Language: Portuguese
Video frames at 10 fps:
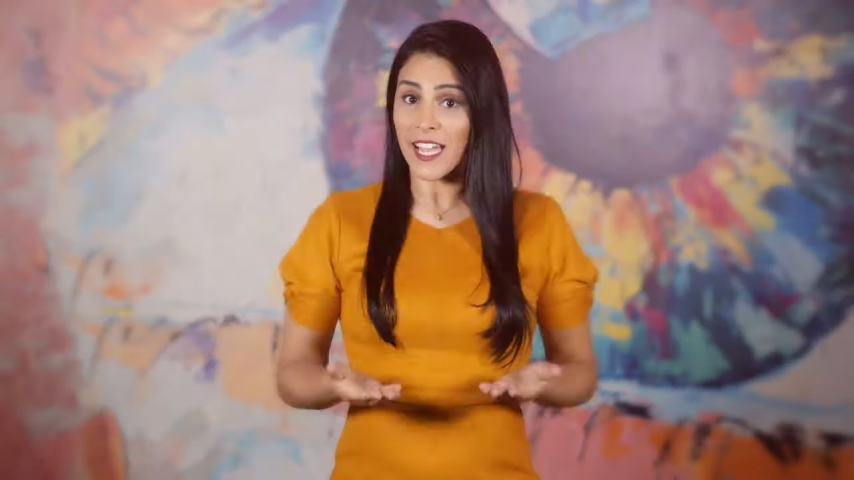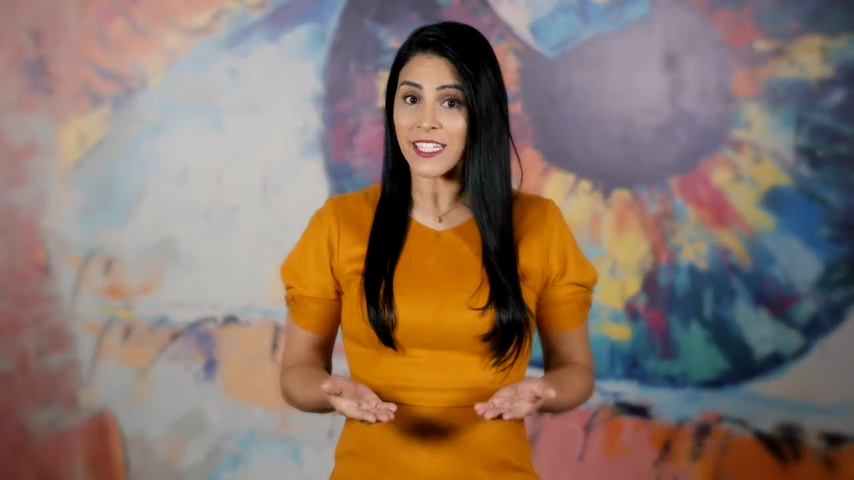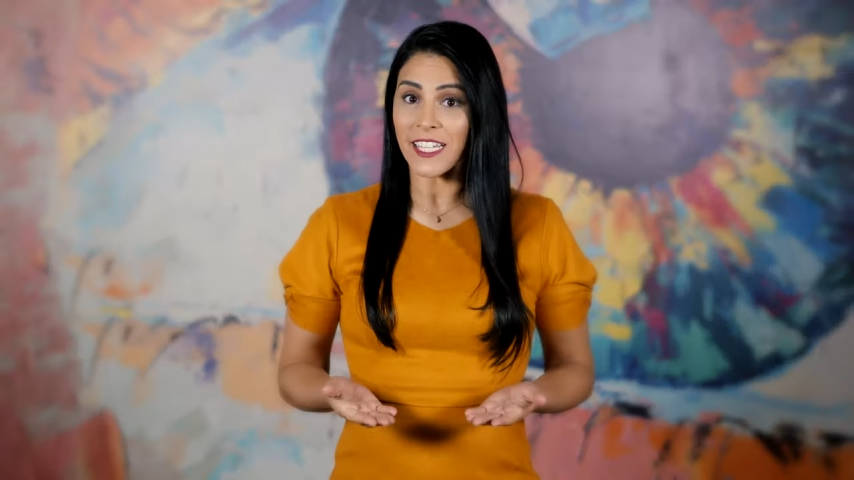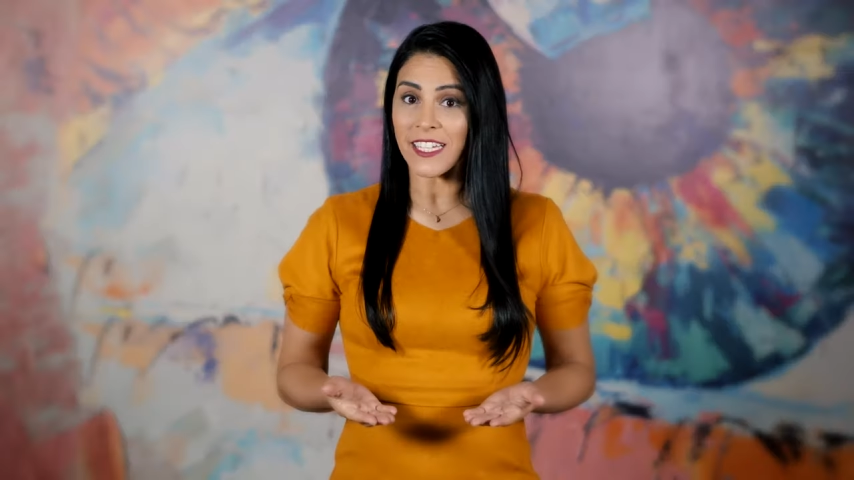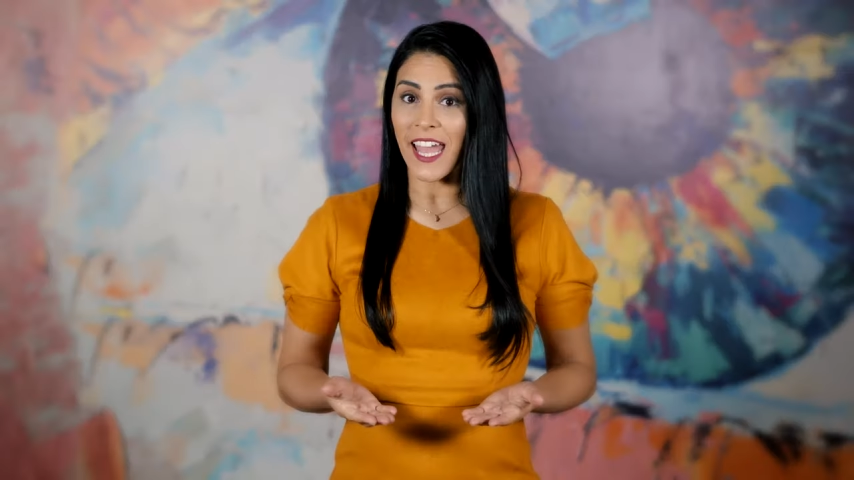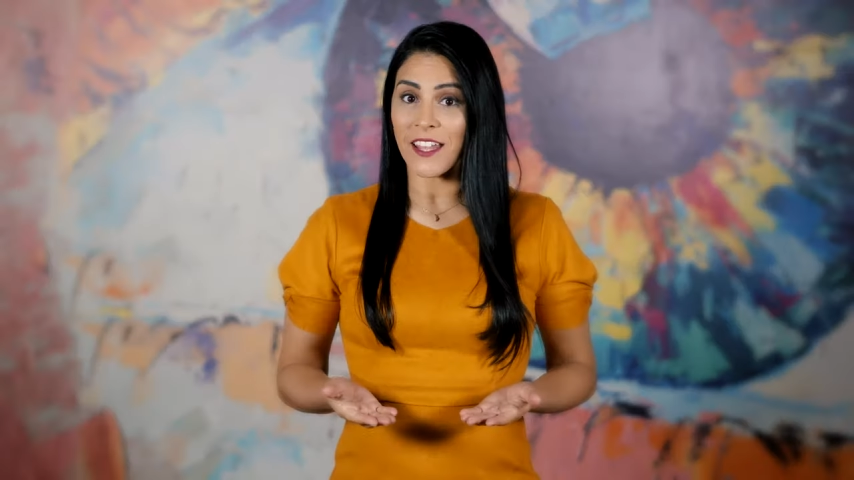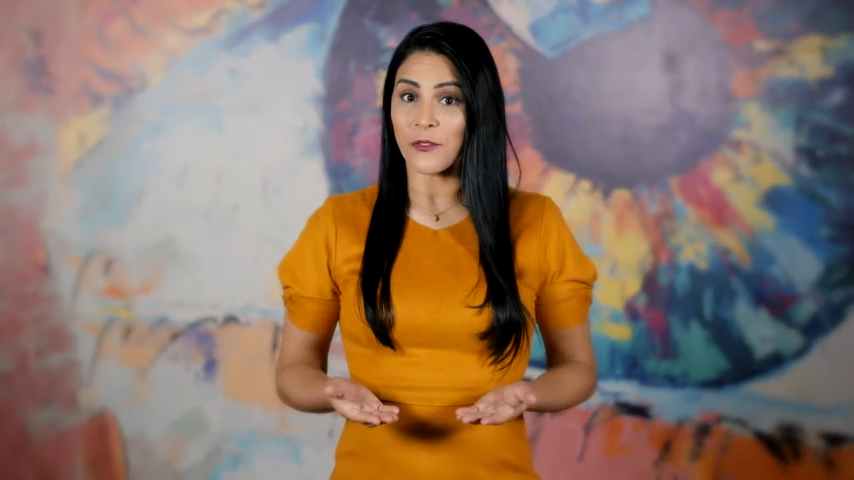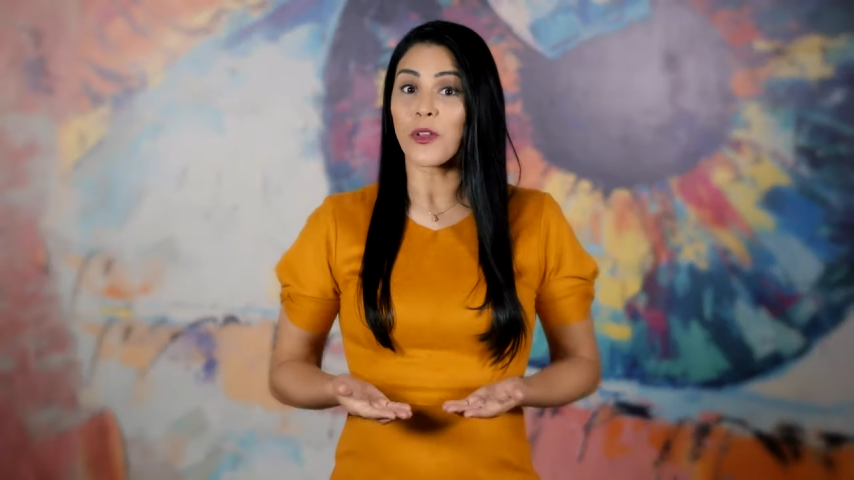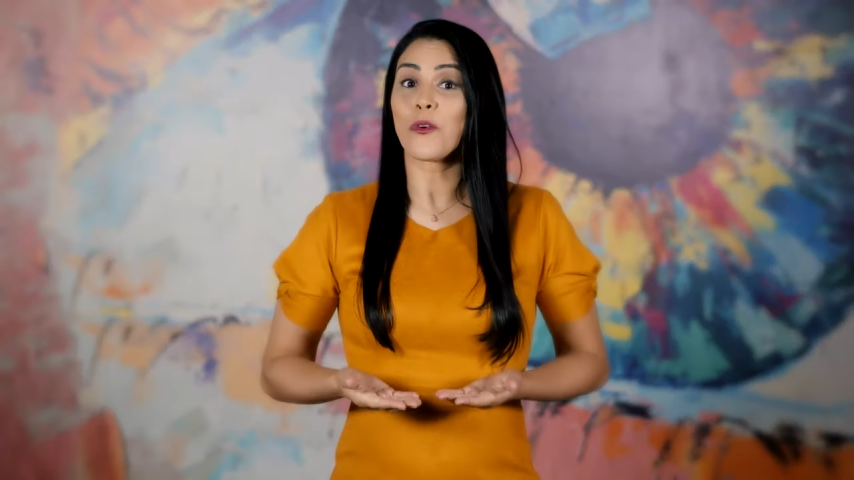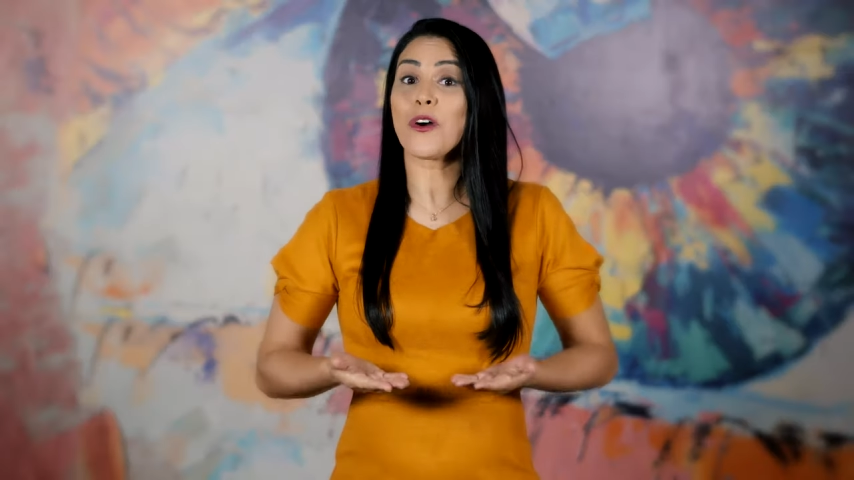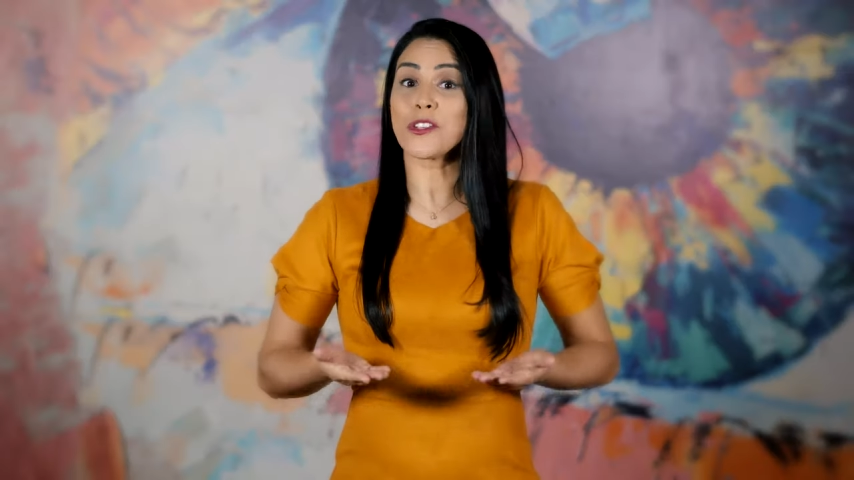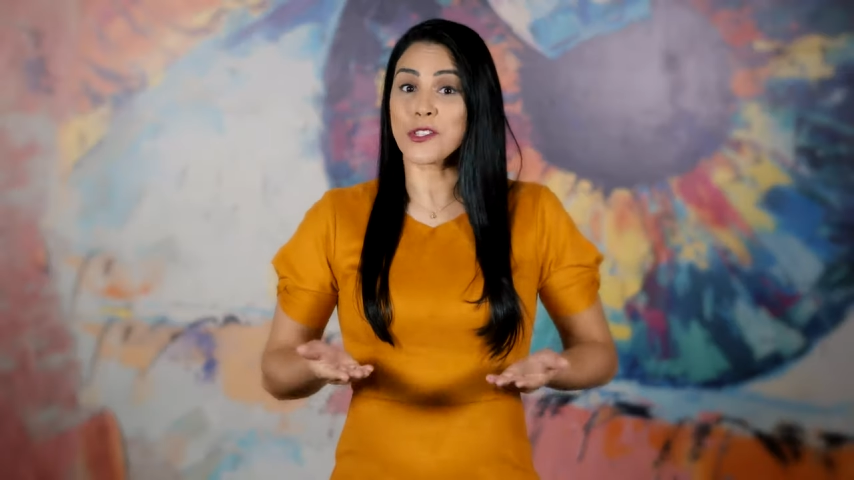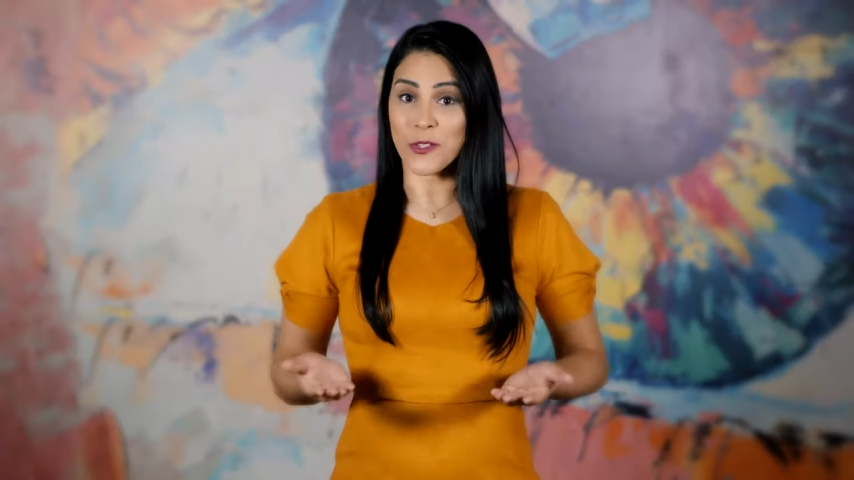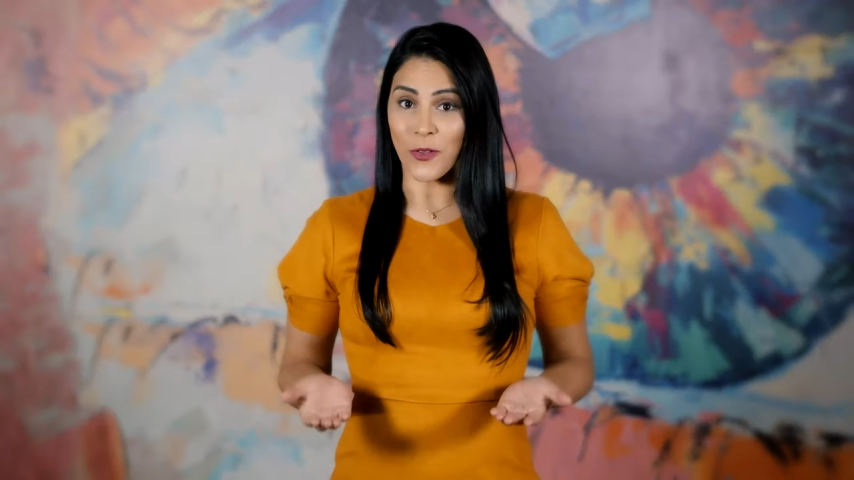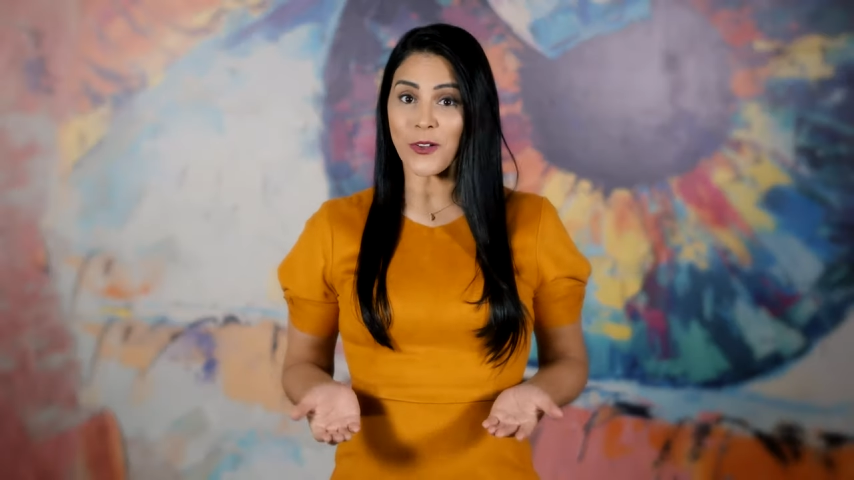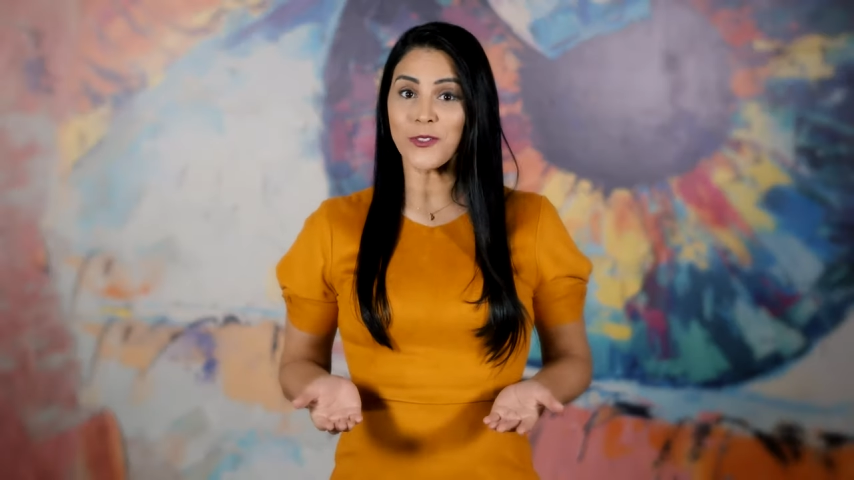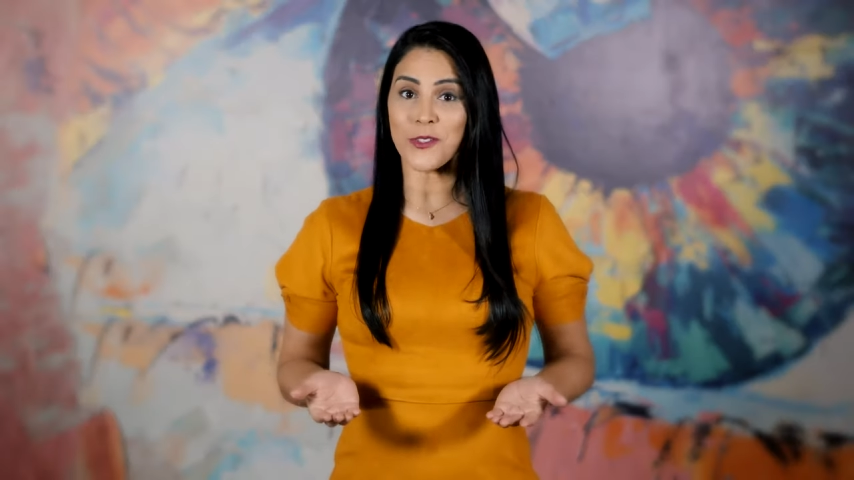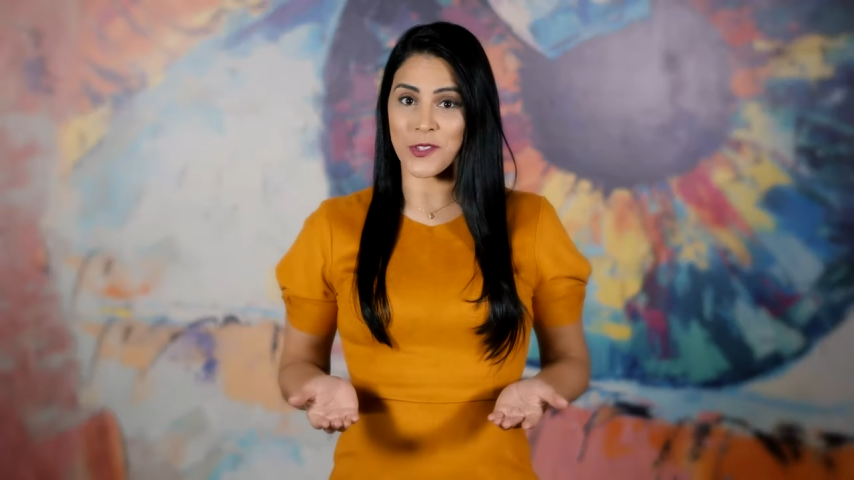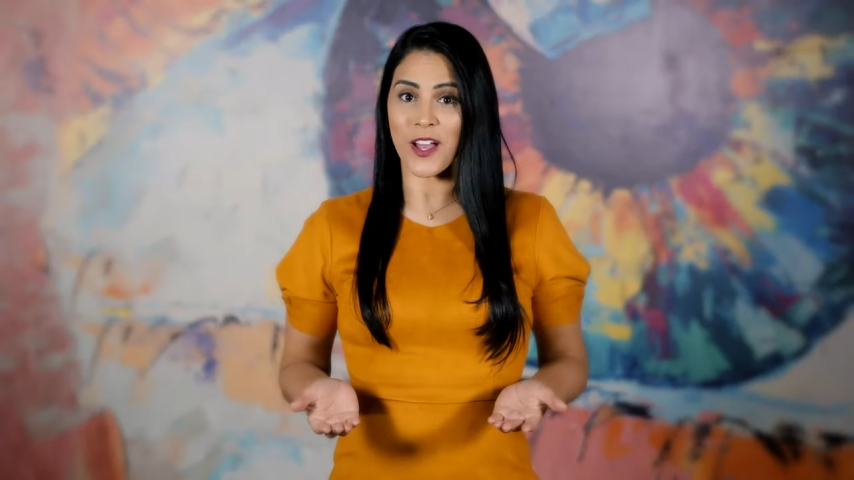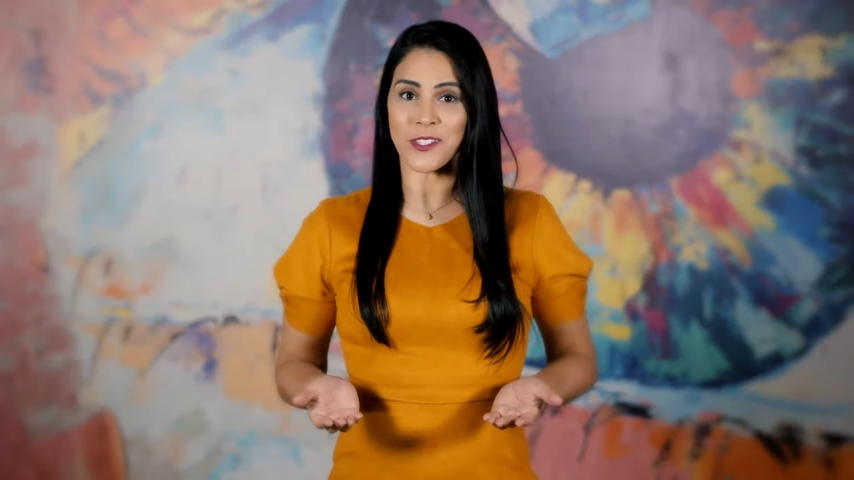é arquiteto e gostou
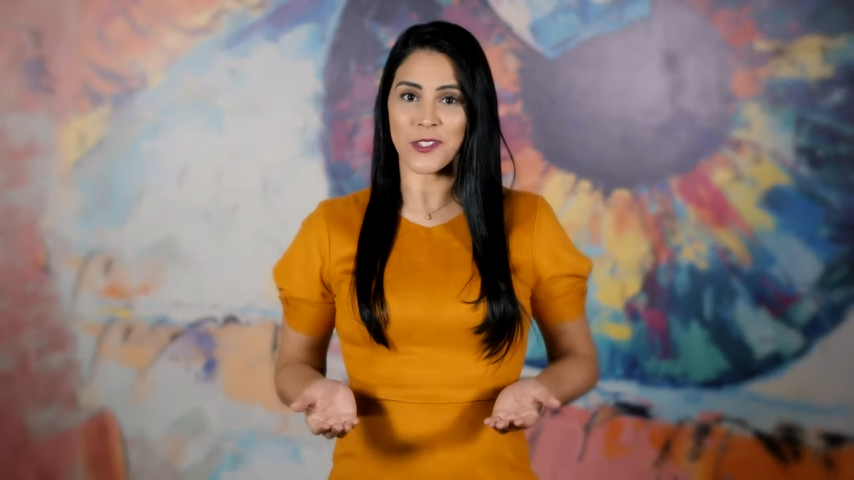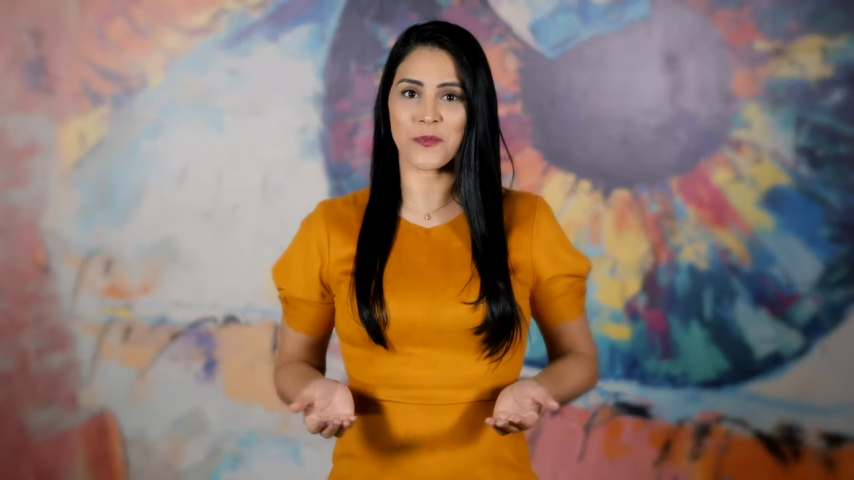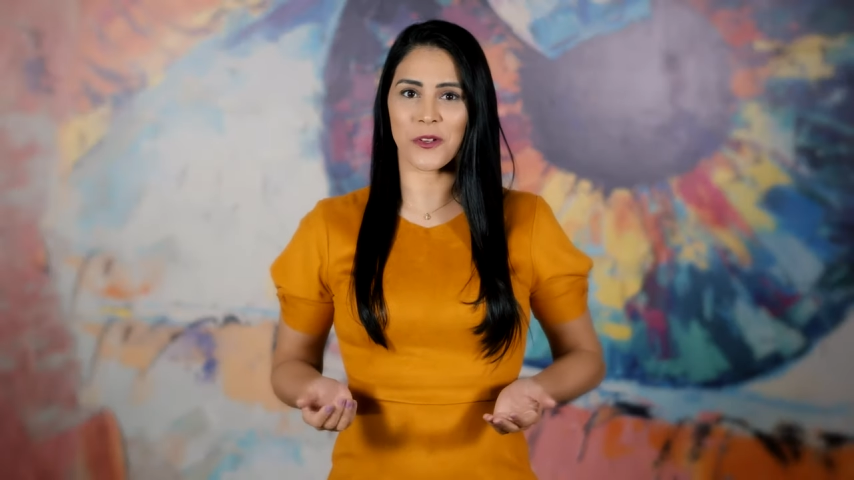dos nossos